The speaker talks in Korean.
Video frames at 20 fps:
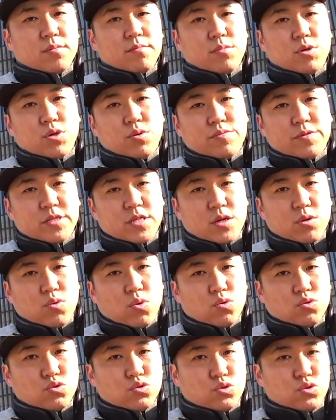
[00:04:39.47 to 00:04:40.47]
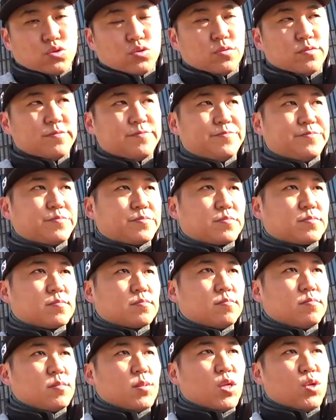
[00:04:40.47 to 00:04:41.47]
뭐 비상 공구,
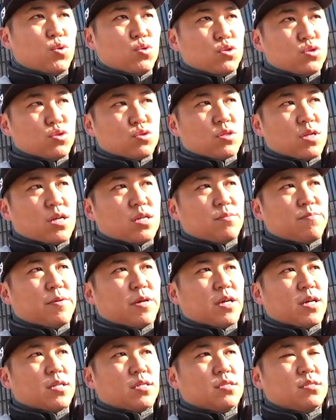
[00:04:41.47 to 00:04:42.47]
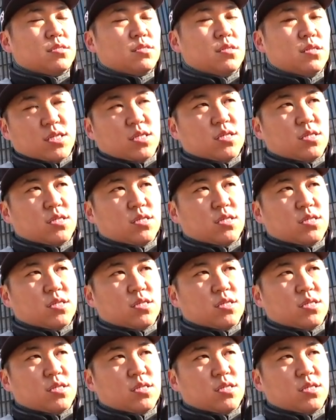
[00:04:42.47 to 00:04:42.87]
오른쪽 사이드백에는